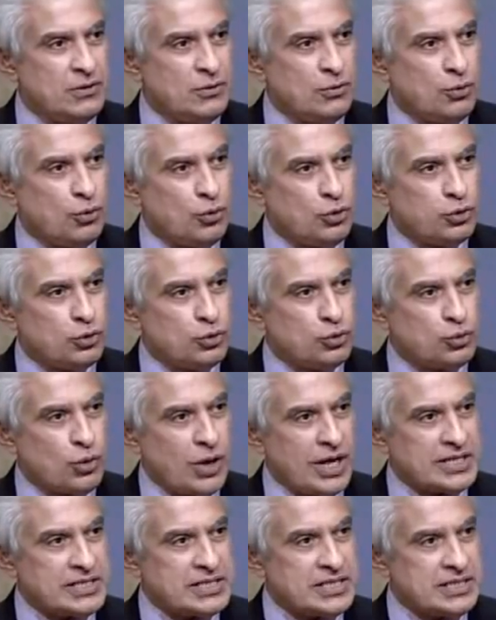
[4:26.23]
وقلتوا انتوا
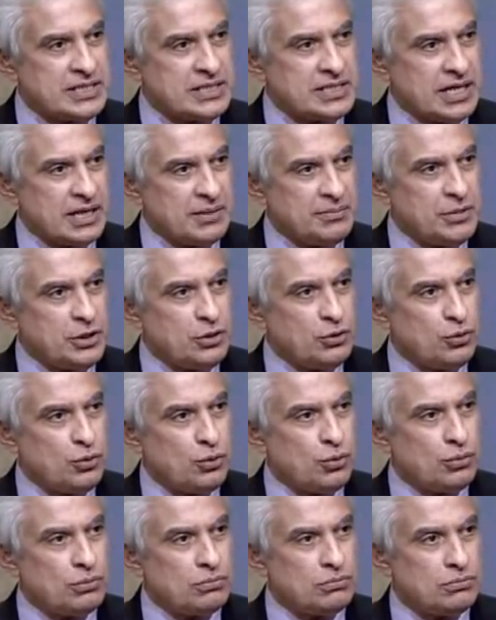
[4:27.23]
عايزين تعملوا
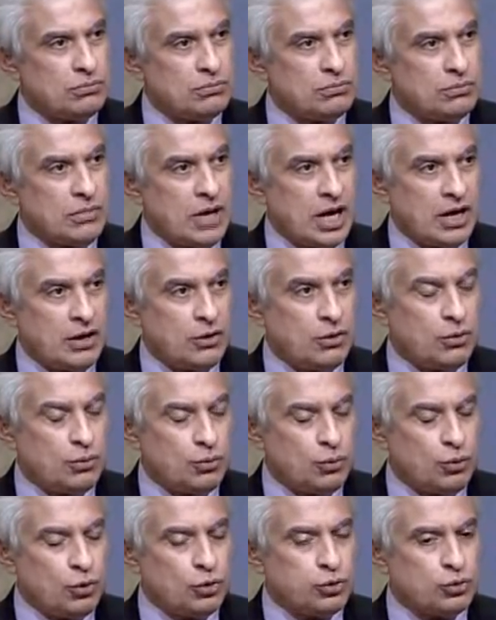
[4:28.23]
موضوع تاني آه،
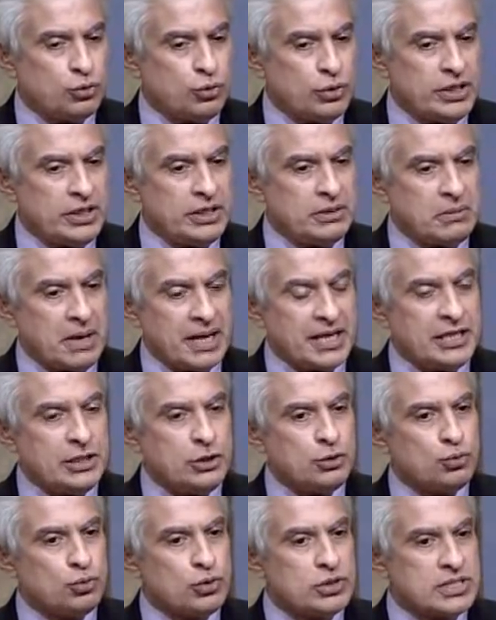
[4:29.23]
وقلتوا ايه اكيد
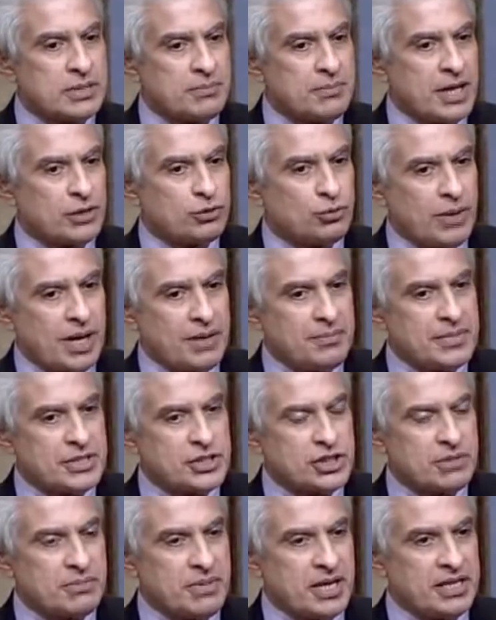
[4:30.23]
انتوا اللي سمعتوا محمد
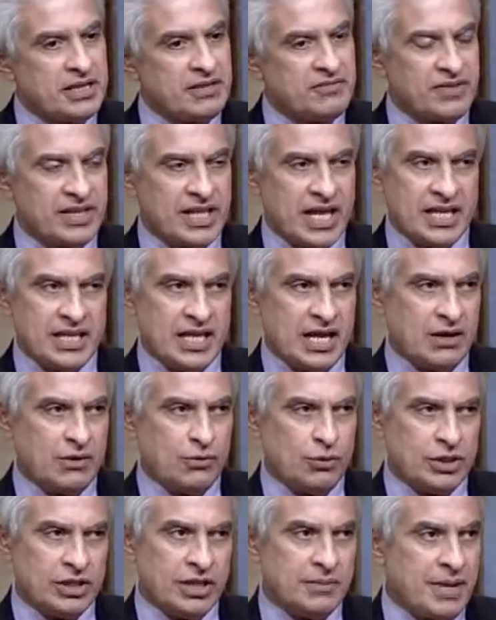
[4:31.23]
شبانه في الحلقه
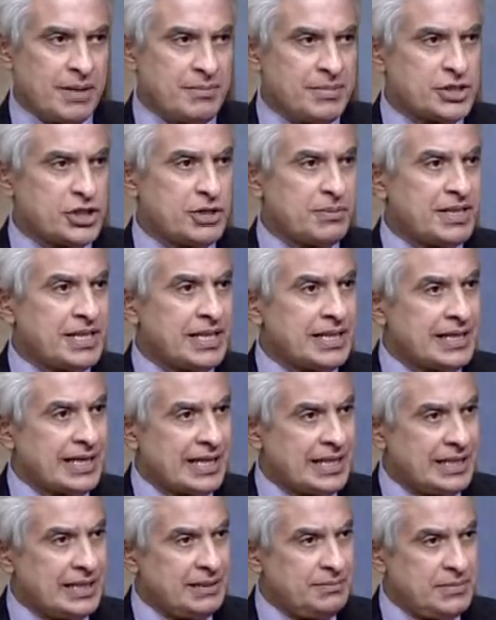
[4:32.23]
والله محمد شبانه اللي
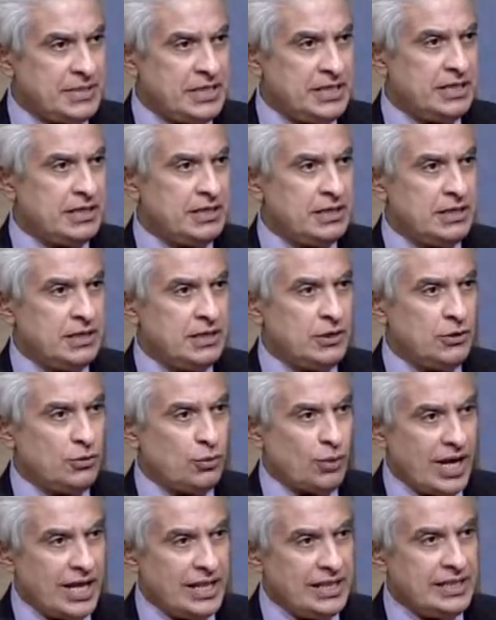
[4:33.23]
كلمني
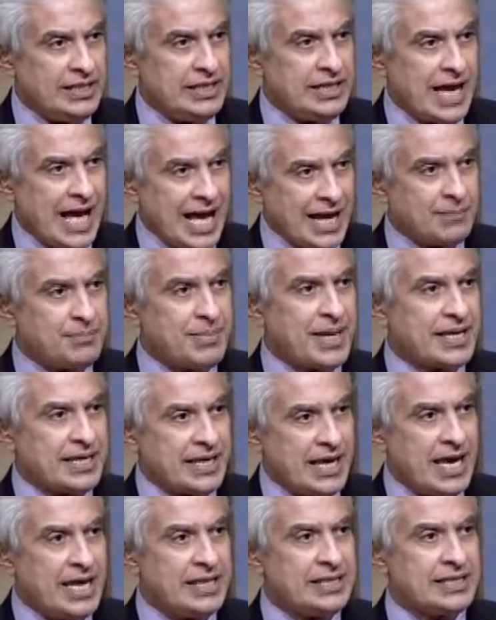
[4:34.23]
وقال لي عاجبك
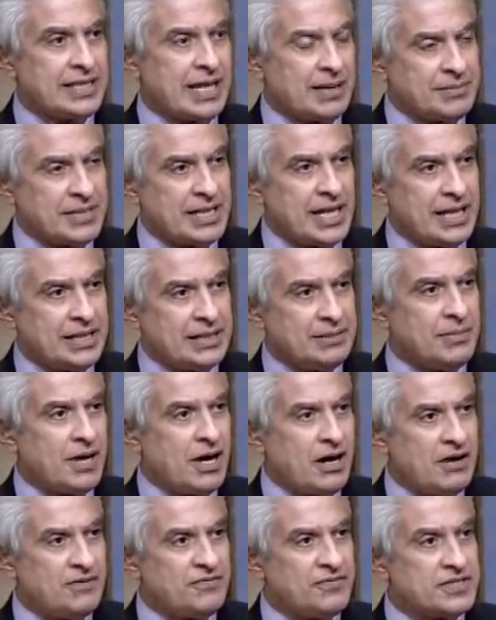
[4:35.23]
اهانه عبد الحليم
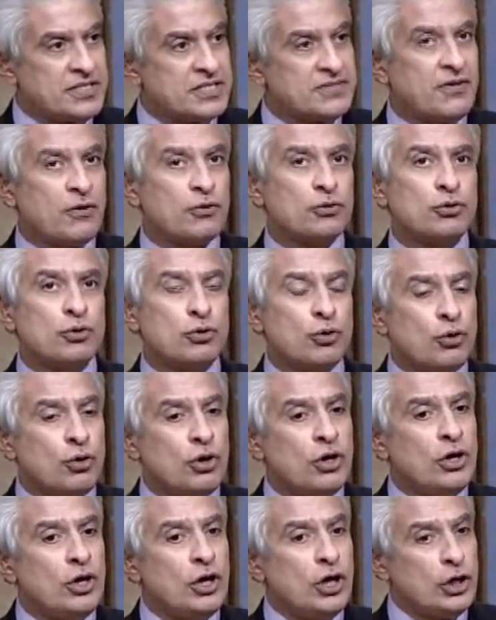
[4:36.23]
حافظ وكلمته
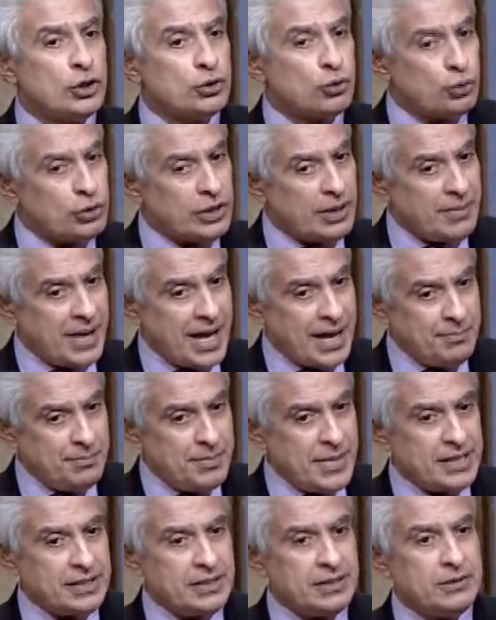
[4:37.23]
على فكره ادخل يا
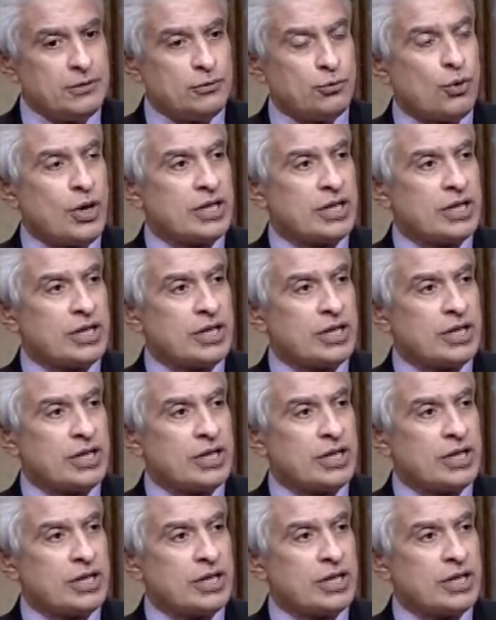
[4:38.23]
محمد آه.